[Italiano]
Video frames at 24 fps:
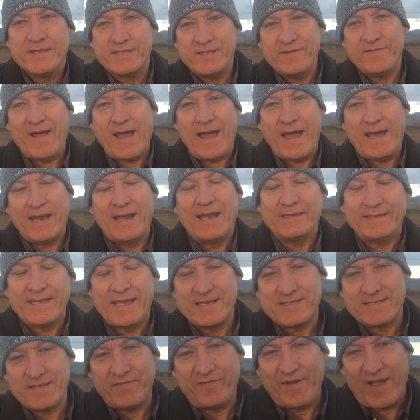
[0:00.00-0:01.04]
si va alla
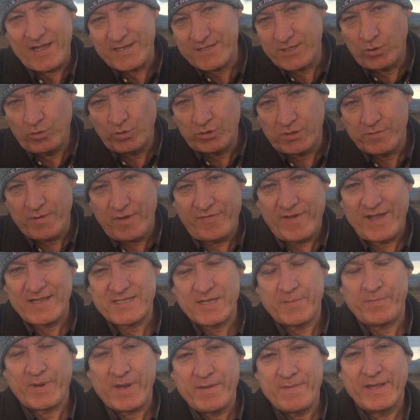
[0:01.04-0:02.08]
terza fase, l'ultima
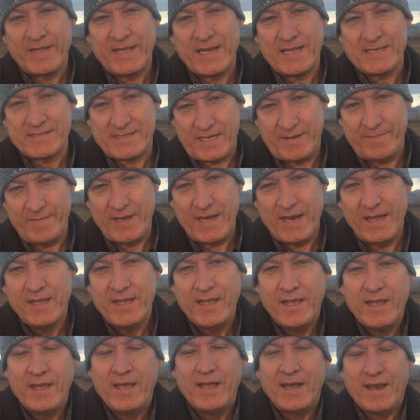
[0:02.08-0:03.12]
fase prima della
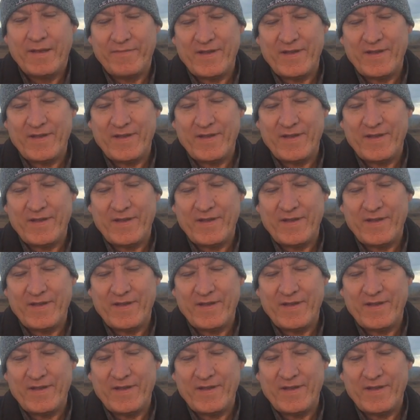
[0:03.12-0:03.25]
semina.